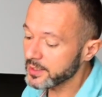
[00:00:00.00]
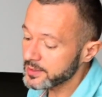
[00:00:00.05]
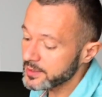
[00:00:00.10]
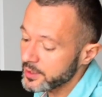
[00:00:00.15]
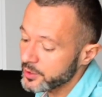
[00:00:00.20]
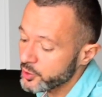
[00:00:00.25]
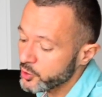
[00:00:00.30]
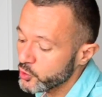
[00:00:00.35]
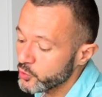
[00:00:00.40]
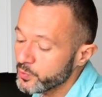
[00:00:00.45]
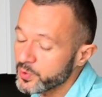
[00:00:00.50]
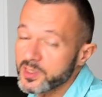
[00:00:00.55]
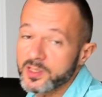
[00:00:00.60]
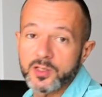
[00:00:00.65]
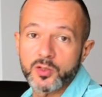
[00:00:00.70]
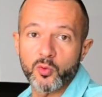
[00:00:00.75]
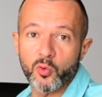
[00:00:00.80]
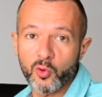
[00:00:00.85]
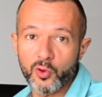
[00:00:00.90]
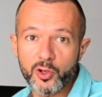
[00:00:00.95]
Если не
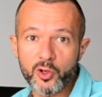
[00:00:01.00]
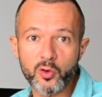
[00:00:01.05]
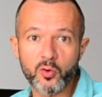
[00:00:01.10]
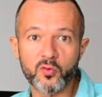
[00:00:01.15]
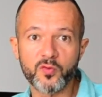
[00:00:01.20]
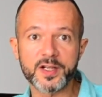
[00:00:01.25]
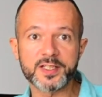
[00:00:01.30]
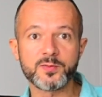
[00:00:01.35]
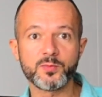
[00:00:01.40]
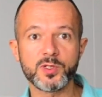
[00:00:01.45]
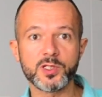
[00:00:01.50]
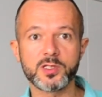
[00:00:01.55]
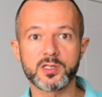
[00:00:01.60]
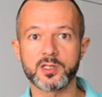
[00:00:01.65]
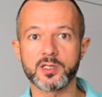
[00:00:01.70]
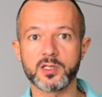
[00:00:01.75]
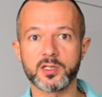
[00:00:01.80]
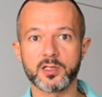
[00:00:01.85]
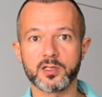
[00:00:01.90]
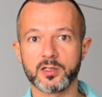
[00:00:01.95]
любите Орео,
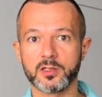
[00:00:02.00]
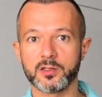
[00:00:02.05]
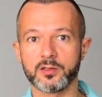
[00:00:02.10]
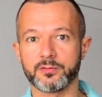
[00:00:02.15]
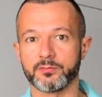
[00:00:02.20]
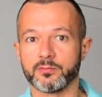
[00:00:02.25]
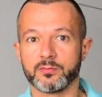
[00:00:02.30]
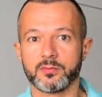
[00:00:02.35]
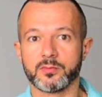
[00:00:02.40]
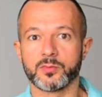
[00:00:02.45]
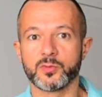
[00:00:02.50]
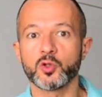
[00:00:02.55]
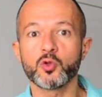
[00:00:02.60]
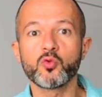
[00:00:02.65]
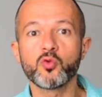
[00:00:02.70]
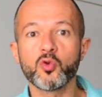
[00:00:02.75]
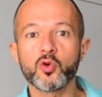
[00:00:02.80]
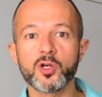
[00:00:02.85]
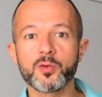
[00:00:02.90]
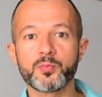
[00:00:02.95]
возьмите
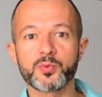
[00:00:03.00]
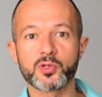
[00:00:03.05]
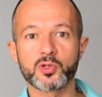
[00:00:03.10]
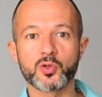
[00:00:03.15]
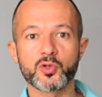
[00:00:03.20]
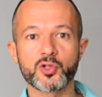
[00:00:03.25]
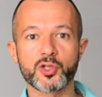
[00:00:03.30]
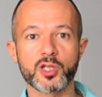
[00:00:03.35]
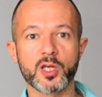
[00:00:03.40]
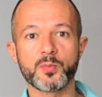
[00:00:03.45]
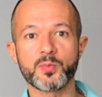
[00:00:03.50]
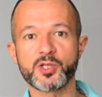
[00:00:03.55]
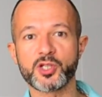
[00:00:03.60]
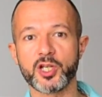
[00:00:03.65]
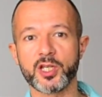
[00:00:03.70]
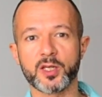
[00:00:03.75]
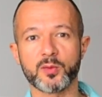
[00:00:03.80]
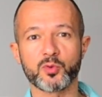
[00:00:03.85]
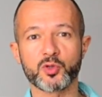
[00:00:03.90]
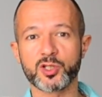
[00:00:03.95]
другое песочное
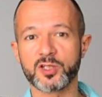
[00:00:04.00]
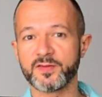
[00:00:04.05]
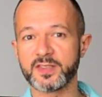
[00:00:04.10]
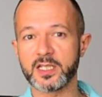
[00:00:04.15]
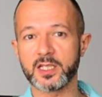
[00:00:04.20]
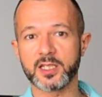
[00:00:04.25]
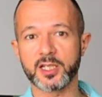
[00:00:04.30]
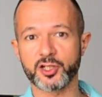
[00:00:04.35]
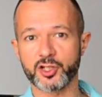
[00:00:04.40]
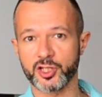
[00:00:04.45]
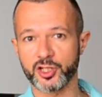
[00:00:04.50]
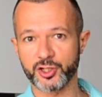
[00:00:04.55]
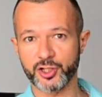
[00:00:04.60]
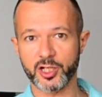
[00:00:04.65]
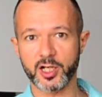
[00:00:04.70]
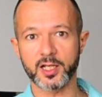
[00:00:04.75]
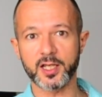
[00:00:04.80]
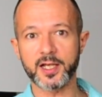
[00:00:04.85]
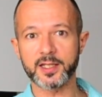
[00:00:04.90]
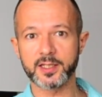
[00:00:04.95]
печенье. Можно взять даже не
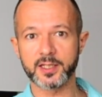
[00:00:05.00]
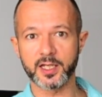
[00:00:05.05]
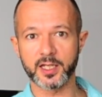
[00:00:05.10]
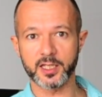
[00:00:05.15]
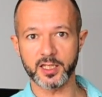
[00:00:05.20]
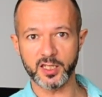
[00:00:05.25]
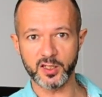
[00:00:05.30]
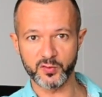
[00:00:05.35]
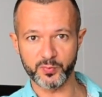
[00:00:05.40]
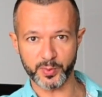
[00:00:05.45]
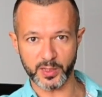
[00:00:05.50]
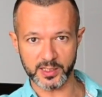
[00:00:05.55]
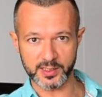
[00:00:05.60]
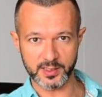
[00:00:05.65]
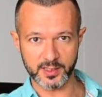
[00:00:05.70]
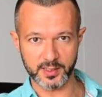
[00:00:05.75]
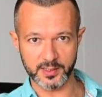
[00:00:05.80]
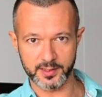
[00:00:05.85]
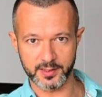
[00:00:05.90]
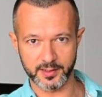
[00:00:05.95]
шоколадное и в
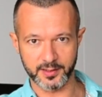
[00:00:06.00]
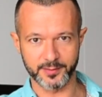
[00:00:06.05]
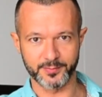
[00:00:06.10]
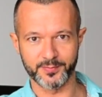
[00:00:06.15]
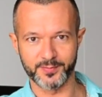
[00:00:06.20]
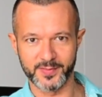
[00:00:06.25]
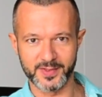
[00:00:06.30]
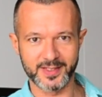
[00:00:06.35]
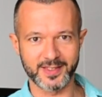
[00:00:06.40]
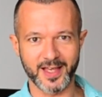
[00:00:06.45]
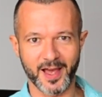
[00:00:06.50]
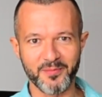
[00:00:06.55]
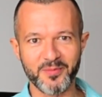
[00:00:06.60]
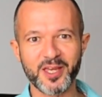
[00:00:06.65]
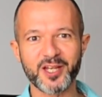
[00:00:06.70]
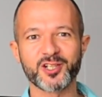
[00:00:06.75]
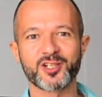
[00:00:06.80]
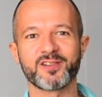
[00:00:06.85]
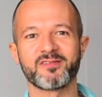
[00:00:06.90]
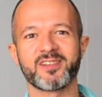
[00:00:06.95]
процессе
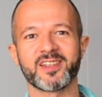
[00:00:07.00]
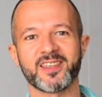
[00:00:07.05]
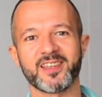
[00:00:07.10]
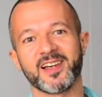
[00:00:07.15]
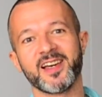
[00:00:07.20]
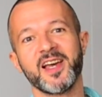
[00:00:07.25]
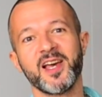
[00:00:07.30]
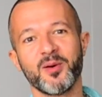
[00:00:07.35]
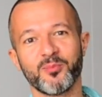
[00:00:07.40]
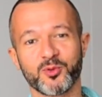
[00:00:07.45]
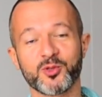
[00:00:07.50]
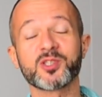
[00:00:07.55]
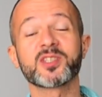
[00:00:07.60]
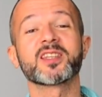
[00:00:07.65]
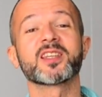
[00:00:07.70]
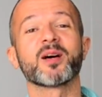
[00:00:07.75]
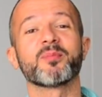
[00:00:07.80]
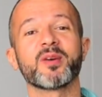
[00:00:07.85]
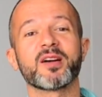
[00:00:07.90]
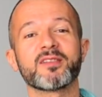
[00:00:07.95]
замешивания
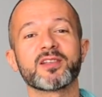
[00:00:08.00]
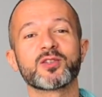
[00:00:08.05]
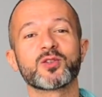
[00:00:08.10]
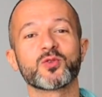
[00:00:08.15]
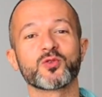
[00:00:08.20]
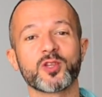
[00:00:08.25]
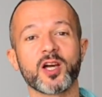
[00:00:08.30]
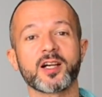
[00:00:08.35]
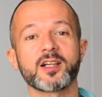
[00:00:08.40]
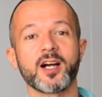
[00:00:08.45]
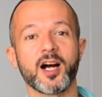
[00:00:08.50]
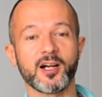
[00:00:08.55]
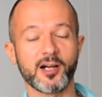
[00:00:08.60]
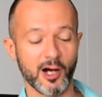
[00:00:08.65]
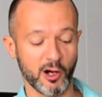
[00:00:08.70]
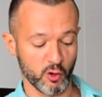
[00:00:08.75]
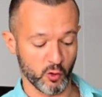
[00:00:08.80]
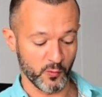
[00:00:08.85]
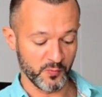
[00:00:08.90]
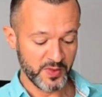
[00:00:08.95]
просто добавить туда
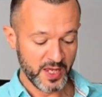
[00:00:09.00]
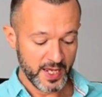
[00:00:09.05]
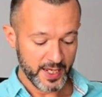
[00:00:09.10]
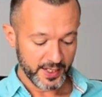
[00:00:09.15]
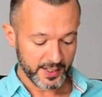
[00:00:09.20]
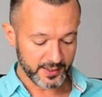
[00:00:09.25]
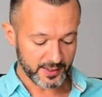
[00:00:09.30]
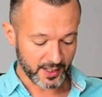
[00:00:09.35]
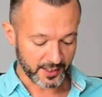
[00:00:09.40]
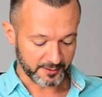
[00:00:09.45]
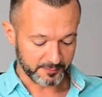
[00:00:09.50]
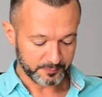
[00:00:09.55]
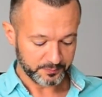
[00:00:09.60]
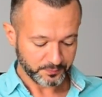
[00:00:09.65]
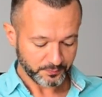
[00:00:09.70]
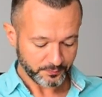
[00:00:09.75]
какао. Итак,